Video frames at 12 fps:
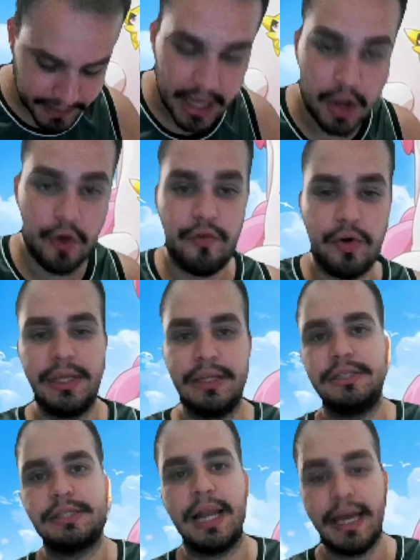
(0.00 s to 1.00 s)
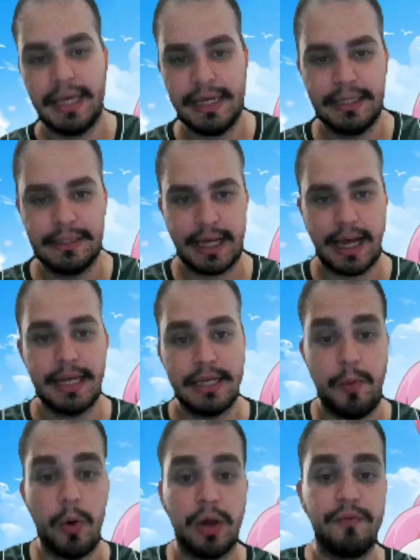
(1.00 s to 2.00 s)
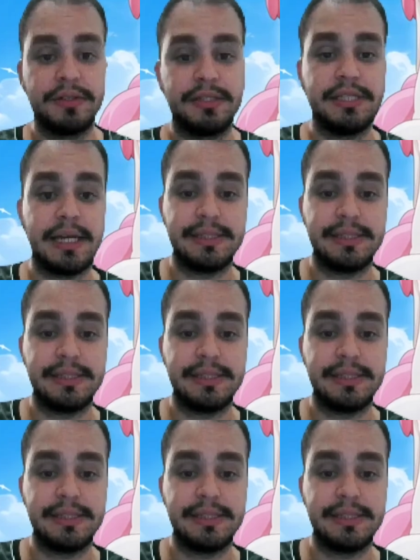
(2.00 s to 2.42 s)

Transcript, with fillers: Eu vou desinstalar ele, tá? E bom que vocês já,